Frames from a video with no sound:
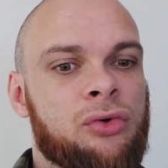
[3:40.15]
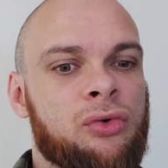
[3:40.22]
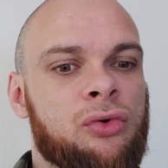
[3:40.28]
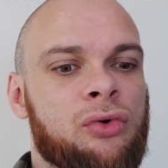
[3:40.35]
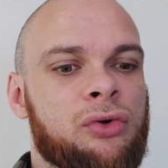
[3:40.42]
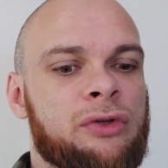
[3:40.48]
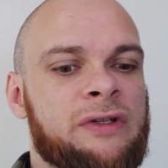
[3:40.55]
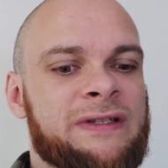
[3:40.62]

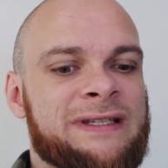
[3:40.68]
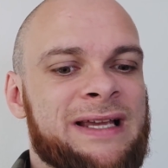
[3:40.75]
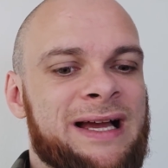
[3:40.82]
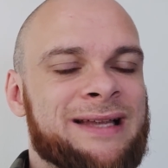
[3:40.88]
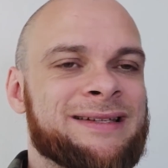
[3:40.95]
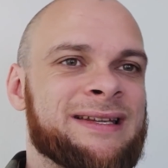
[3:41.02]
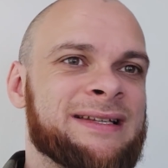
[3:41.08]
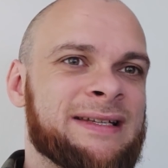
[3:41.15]
Und
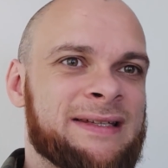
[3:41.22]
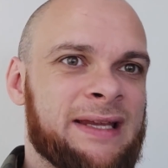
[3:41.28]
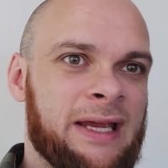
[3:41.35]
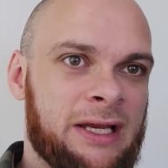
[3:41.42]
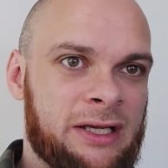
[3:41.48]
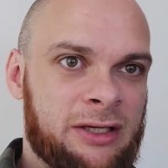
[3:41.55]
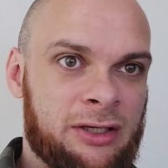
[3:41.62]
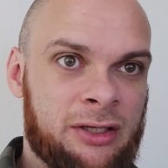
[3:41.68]
ja, an den
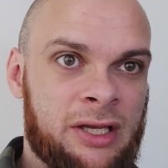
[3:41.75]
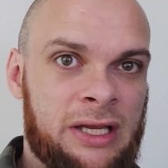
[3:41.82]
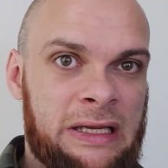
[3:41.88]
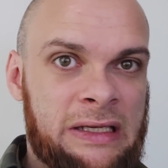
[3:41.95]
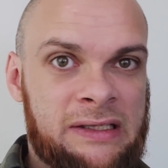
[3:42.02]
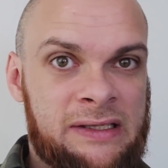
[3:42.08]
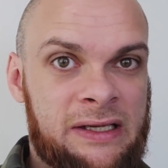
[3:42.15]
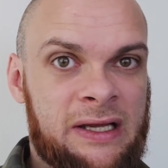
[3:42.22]
Getränken
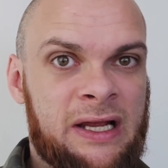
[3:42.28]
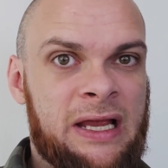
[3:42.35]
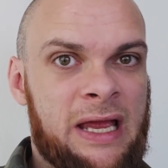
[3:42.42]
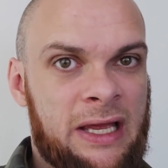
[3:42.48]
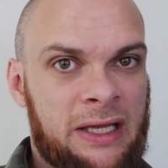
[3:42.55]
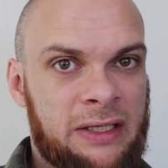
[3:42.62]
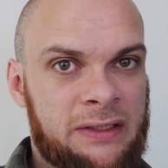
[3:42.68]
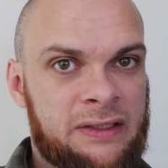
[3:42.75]
der
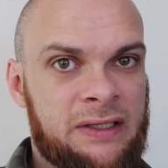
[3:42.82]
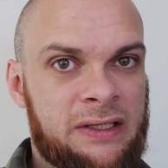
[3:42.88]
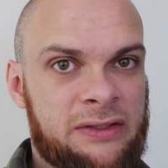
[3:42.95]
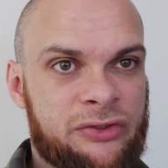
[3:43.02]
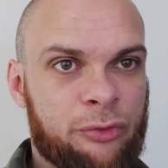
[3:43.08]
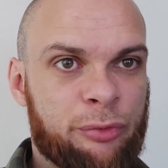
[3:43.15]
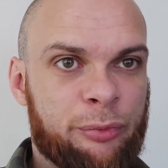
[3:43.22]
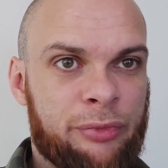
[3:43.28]
Herren, die
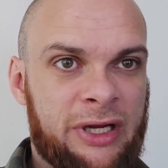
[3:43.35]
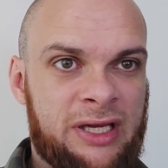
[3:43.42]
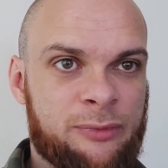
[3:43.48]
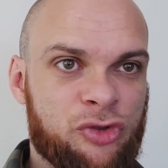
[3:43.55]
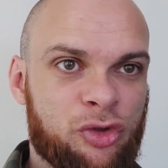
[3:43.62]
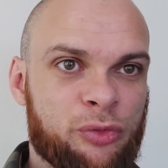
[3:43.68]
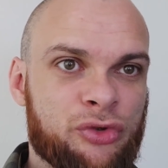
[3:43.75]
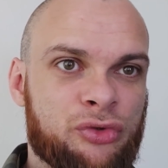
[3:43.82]
zu, bei
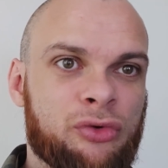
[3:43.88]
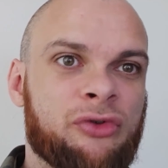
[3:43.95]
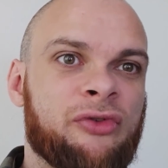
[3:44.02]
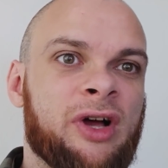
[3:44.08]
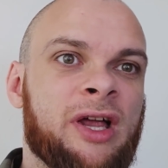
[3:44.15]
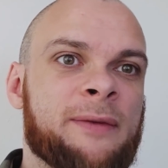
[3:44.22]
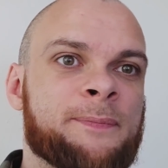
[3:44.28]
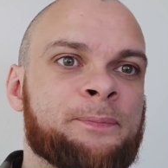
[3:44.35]
ihm zu Besuch
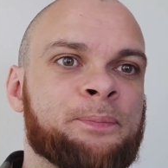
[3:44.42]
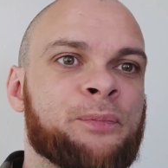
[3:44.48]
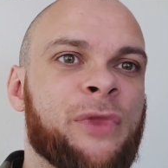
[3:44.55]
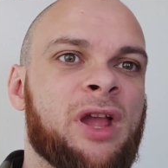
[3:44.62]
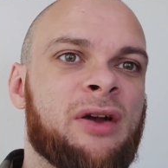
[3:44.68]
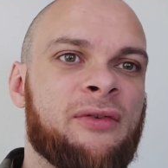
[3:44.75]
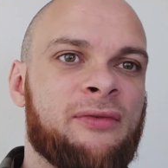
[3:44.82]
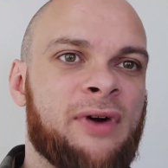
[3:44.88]
waren,
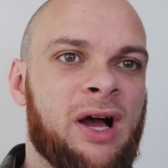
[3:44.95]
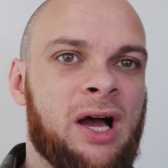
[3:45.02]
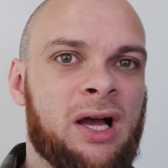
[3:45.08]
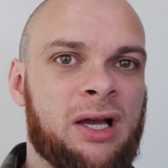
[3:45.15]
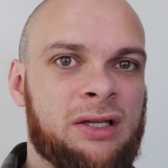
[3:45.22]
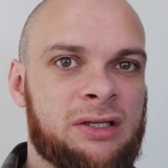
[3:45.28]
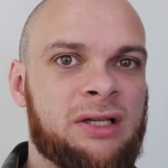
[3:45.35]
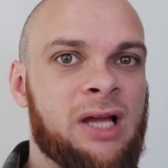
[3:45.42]

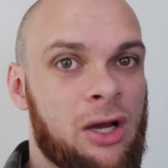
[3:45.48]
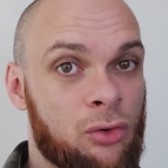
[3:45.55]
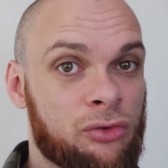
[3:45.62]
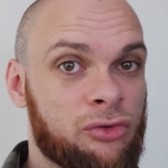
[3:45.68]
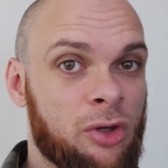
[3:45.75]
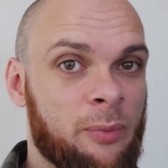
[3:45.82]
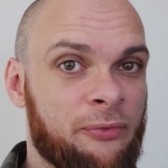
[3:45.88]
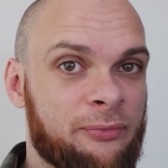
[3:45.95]
waren
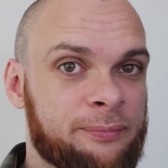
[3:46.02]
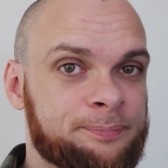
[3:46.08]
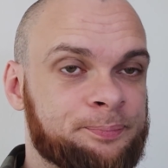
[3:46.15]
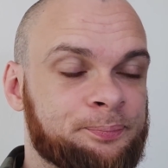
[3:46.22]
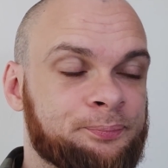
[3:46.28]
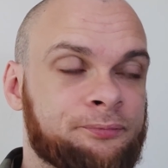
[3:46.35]
K.O.-Tropfen,